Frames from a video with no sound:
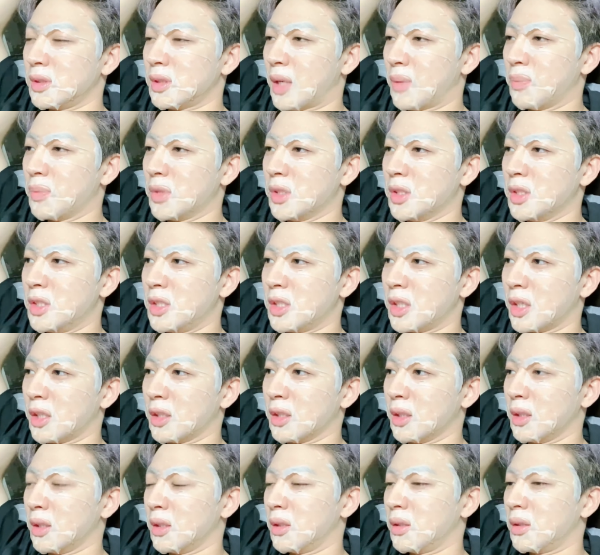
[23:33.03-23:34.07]
남는
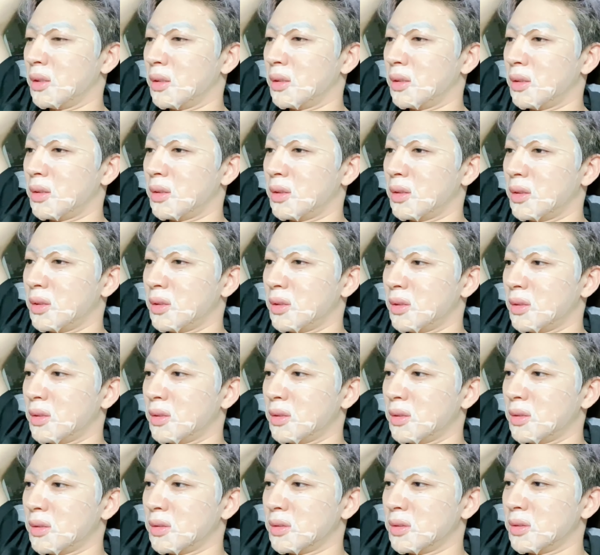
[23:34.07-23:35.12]
시간에
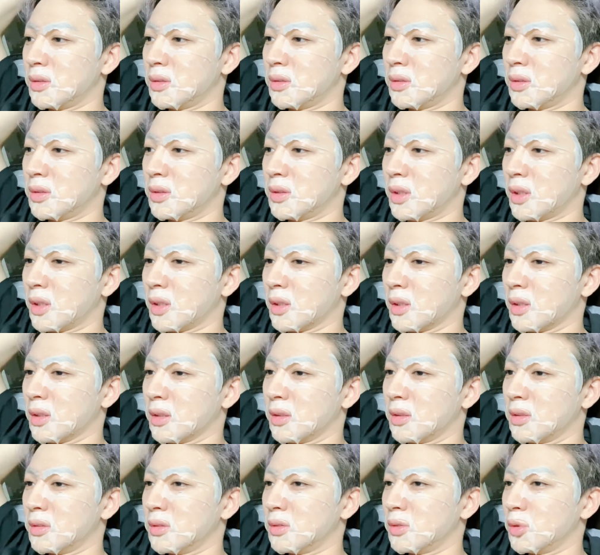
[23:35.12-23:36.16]

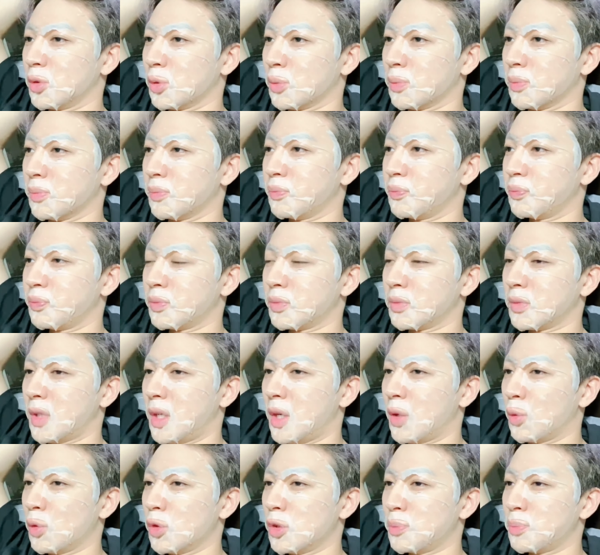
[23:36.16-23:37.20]
제가 좀
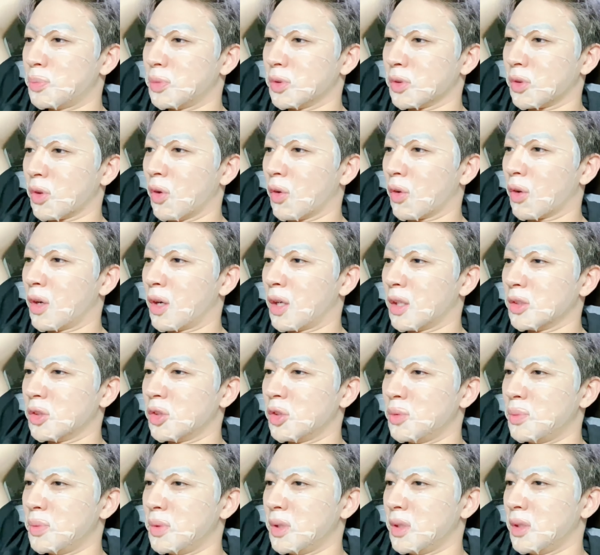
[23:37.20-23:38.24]
하고 싶은 건강한
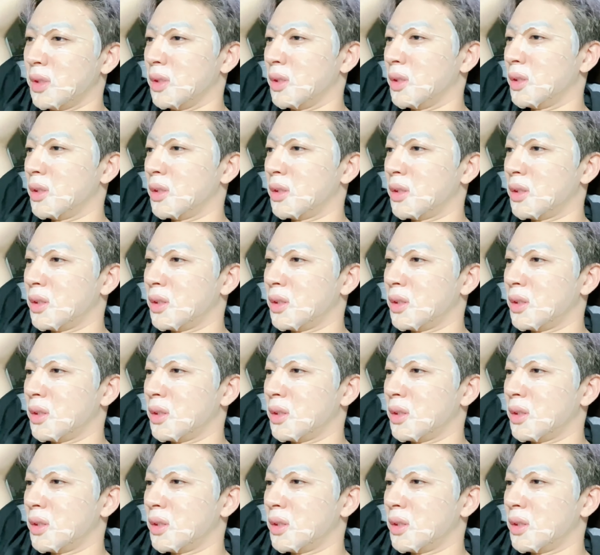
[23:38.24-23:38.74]
취미를